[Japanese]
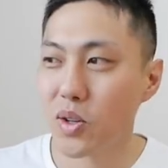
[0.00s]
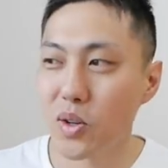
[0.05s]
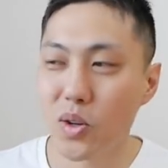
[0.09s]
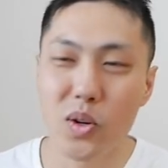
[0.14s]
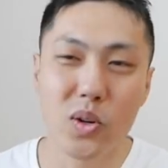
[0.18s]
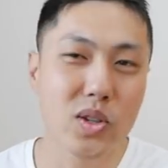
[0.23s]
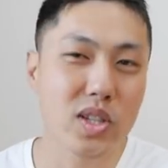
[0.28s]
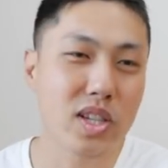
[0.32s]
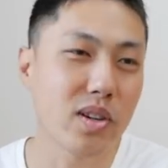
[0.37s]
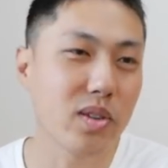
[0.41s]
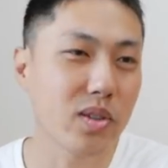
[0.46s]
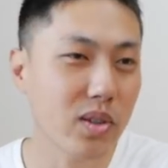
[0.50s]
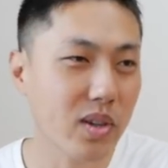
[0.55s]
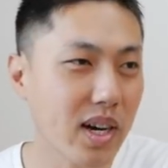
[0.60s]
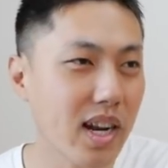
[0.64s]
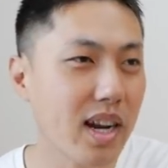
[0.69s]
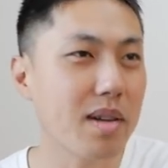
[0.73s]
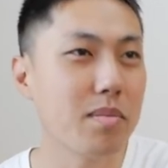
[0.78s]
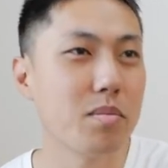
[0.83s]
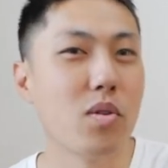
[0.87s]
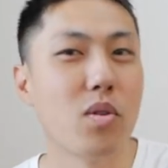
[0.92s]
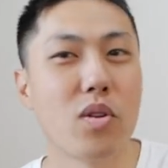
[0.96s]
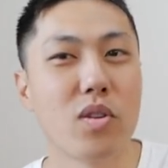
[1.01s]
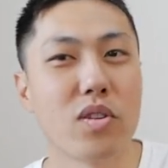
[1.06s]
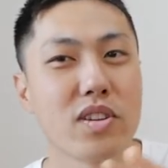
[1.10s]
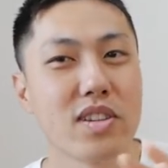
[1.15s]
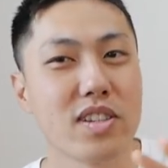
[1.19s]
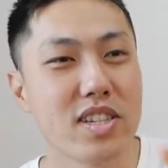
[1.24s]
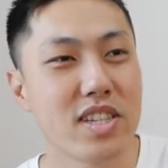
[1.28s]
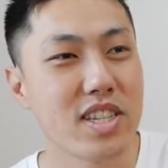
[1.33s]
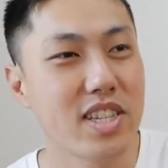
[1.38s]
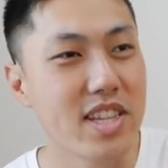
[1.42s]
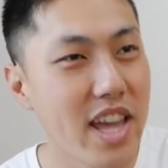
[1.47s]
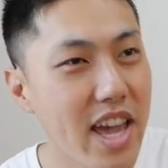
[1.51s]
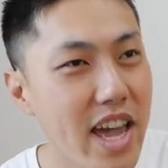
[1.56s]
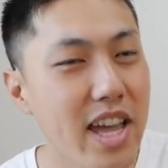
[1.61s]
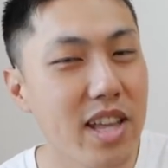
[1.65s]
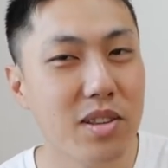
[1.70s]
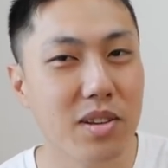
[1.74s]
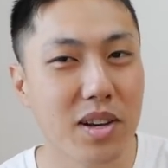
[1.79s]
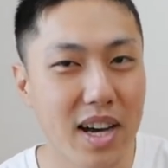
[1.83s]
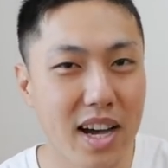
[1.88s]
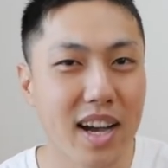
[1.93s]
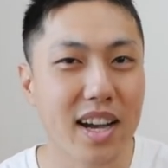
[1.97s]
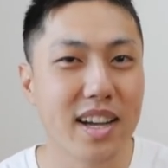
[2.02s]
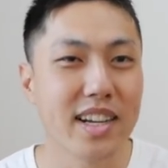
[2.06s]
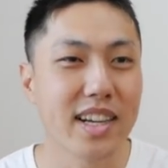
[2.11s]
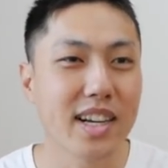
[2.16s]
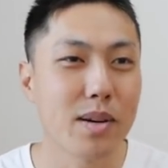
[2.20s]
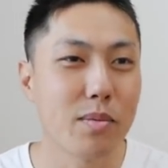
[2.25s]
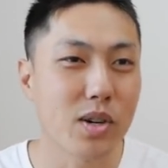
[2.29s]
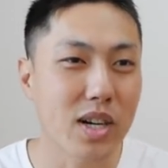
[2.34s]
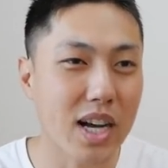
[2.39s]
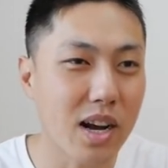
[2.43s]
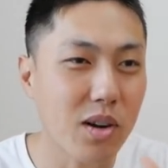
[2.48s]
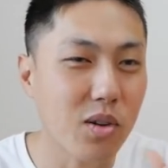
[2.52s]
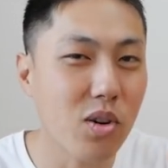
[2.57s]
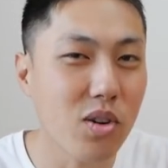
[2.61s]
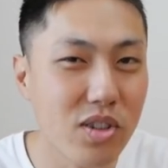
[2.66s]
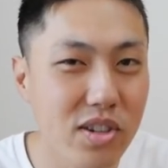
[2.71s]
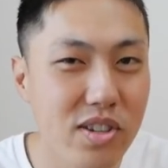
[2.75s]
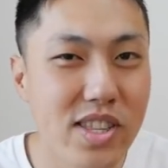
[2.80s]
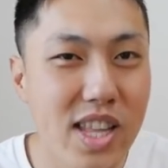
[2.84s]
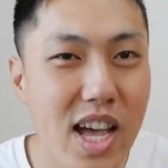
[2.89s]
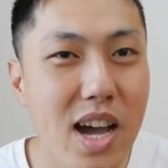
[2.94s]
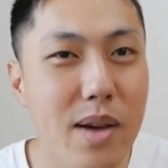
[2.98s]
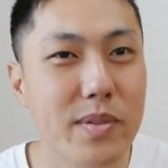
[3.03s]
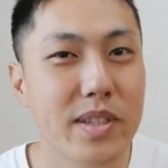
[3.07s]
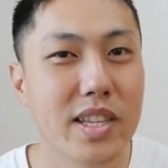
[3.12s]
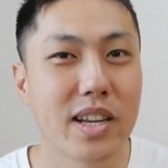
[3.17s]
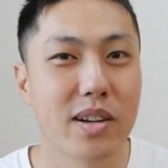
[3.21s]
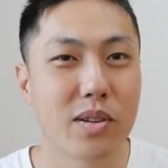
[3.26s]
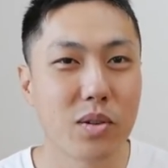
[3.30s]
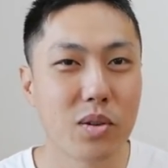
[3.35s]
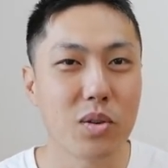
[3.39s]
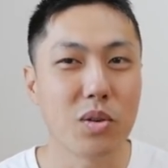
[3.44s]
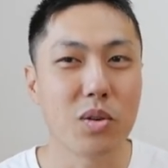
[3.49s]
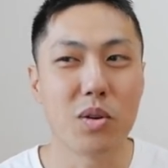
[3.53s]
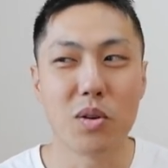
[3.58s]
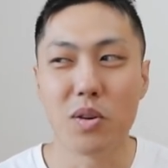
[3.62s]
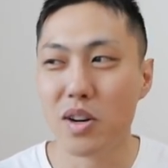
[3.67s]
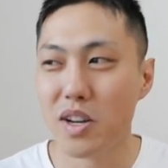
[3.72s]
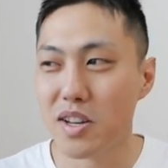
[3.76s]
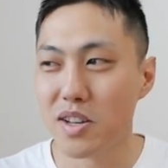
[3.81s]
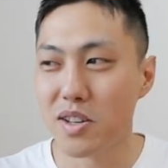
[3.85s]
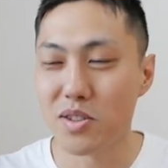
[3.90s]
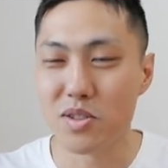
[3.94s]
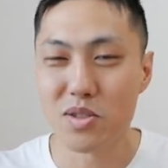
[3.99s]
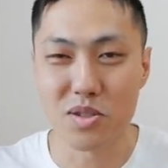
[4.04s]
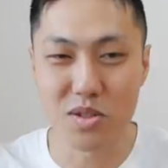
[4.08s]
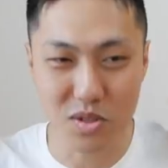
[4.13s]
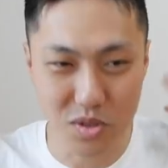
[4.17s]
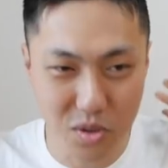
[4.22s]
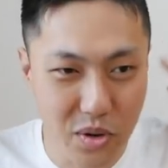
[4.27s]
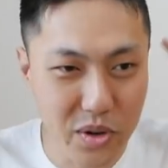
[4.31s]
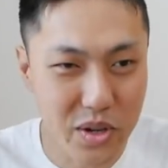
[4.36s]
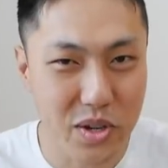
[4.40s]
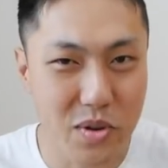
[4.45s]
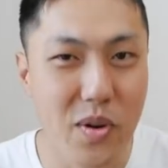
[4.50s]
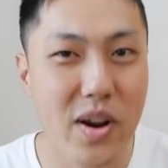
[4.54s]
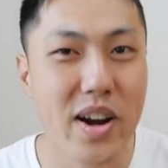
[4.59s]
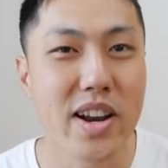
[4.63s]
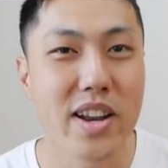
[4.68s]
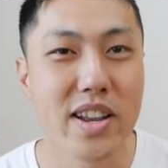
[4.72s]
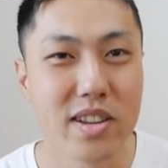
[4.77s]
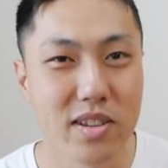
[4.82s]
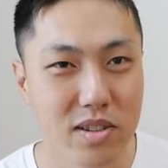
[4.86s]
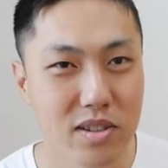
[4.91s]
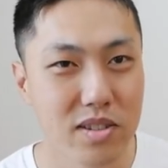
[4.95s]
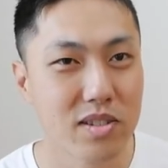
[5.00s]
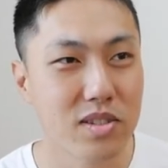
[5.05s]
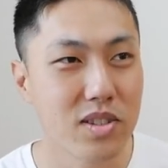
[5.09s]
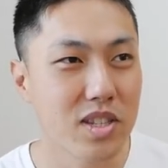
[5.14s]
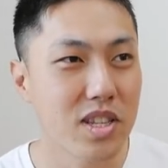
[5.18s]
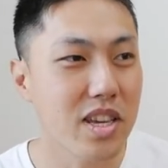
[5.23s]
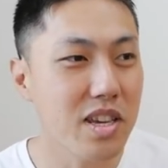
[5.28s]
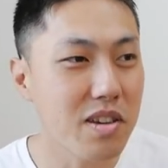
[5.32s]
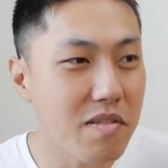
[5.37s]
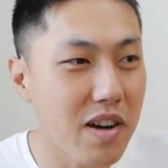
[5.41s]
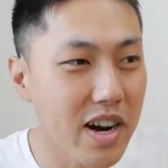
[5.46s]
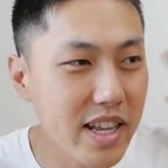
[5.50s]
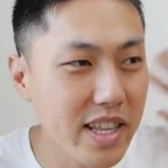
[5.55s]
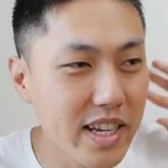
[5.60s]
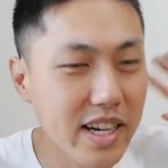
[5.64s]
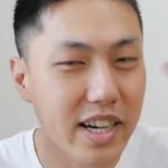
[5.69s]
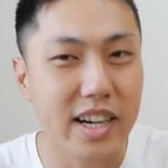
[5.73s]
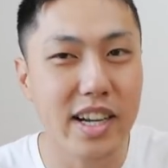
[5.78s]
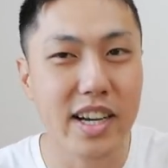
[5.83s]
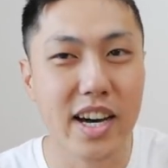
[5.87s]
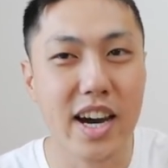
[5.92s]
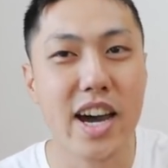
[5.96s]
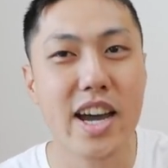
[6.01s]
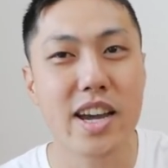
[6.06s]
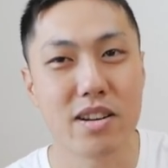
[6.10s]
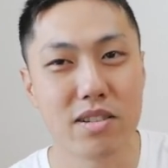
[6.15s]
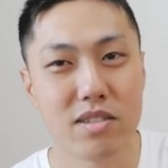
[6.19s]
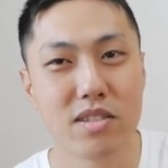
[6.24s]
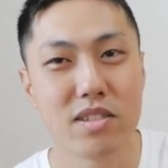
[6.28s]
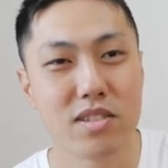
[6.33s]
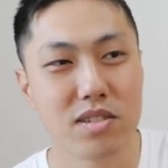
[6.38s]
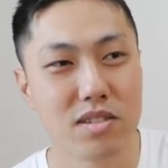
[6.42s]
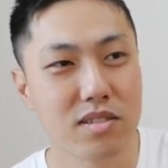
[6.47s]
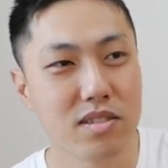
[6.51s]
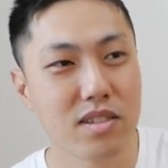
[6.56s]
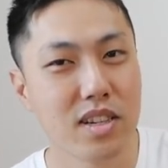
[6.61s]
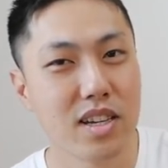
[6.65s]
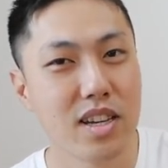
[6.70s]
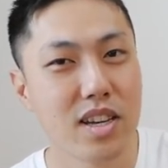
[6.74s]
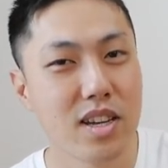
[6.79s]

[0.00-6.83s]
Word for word: 校舎のとからもう、死ねーとか、なんかもう学校来んなみたいなのをこう、すごい言われて、で、言われながら帰るっていう、